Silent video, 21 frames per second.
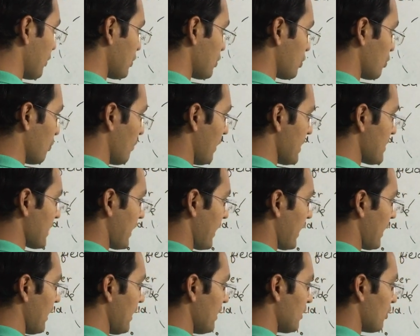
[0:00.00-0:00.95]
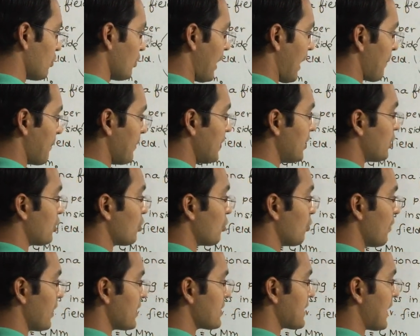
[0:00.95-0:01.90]
फोर्स टूवर्ड्स रहेगा तो यहां पे
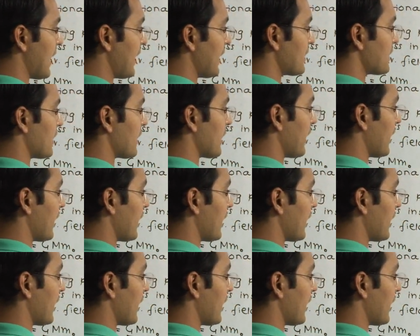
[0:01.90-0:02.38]
टूवर्ड्स डायरेक्शन